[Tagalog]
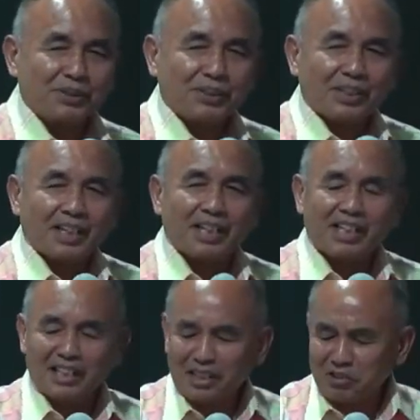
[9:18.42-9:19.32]
Kaya
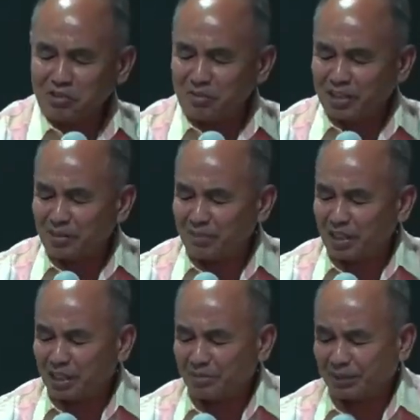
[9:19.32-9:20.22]
ngayong umaga mga
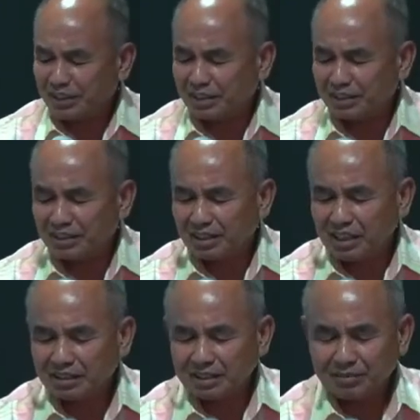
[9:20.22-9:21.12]
kapatid,
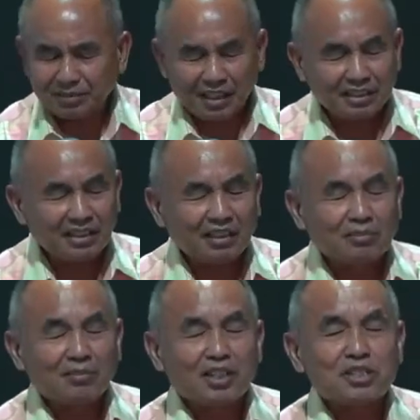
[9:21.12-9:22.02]
the title of
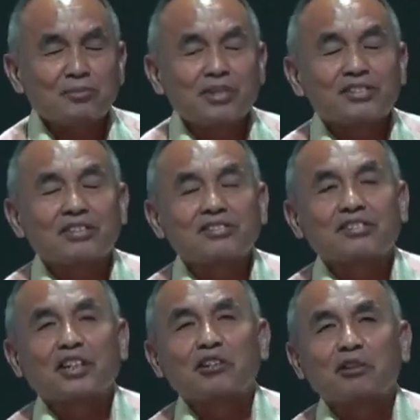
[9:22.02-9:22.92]
God's message
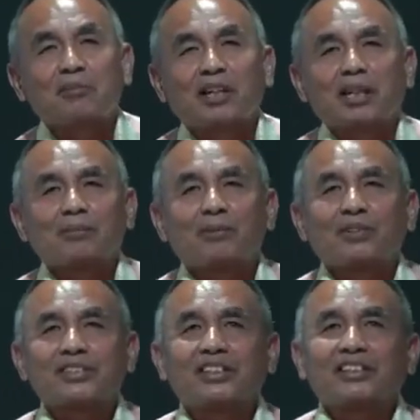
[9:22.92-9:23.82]
ngayong umaga po is
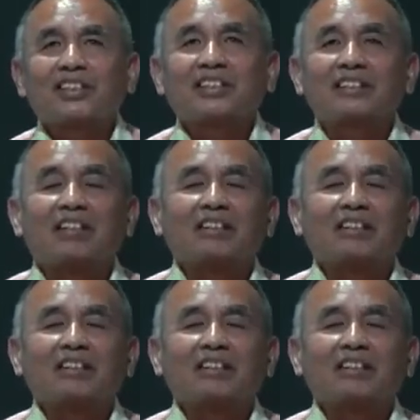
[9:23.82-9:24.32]
entitled,